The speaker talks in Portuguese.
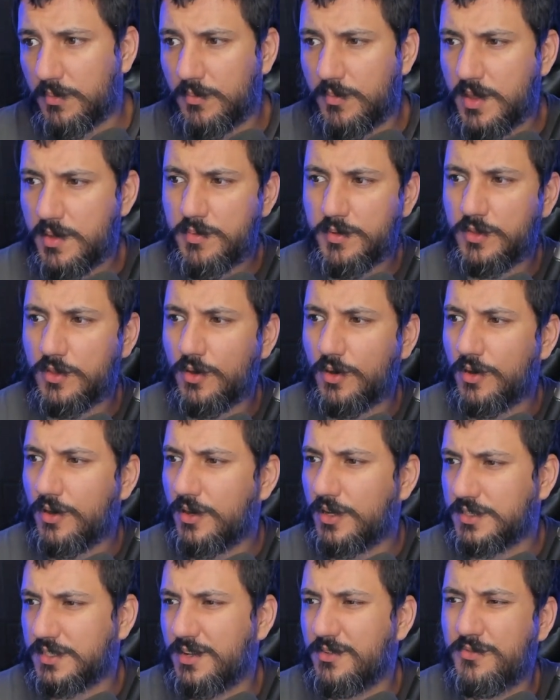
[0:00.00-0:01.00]
Baby
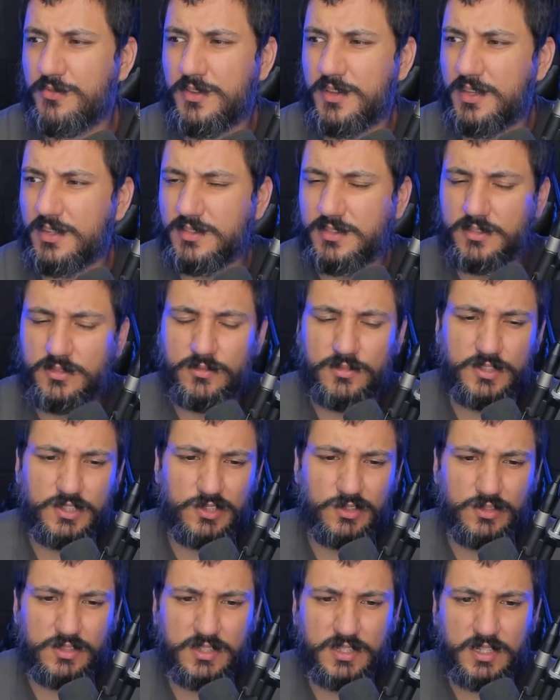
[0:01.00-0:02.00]
Doge, enfim, essas coisas
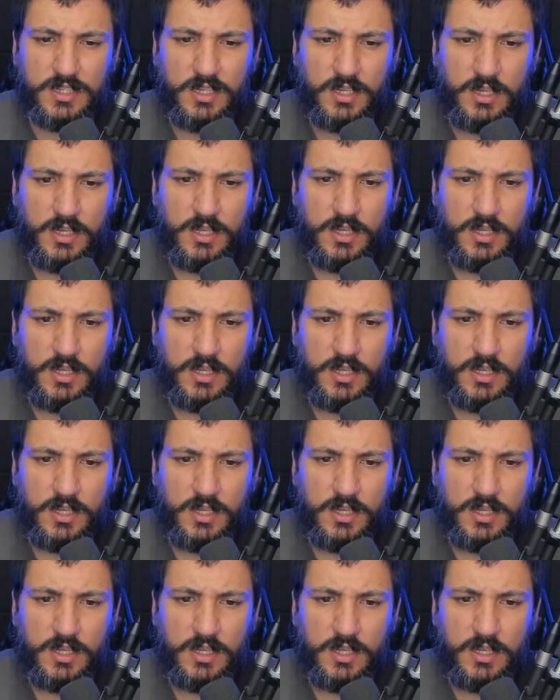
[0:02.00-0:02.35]
todas aí,